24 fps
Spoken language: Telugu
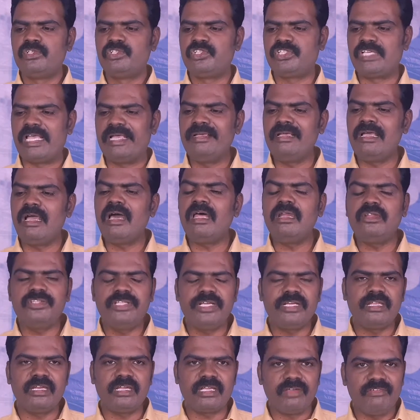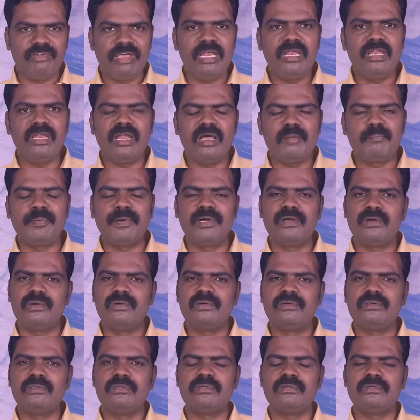సంఘాల దగ్గరికి వెళ్ళినప్పుడు
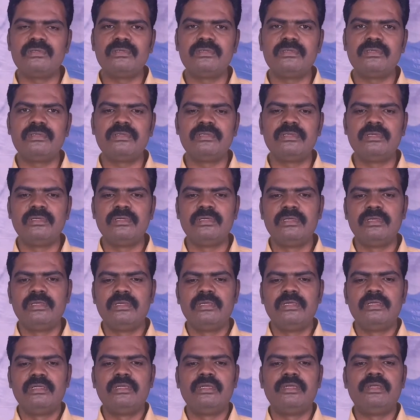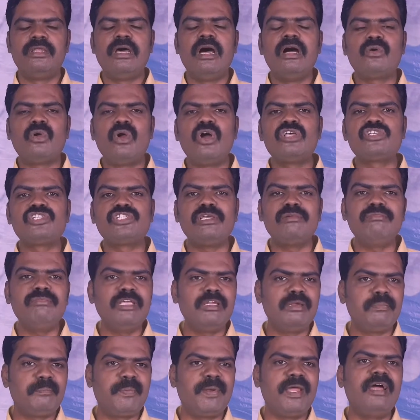నా కోసం
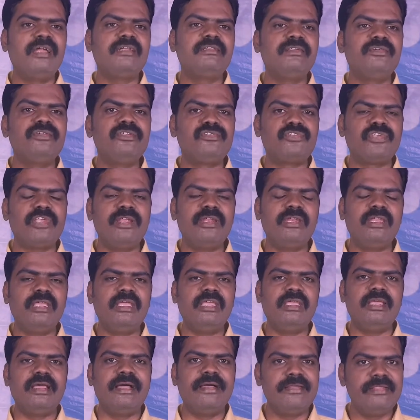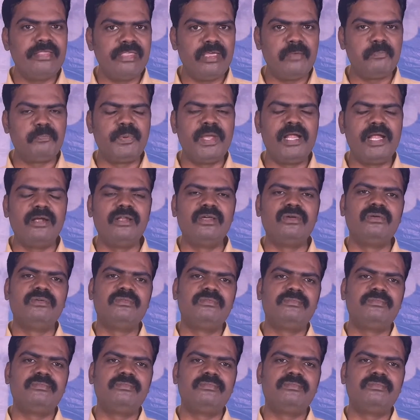మీరు ప్రార్థించండి అని చెప్పాడు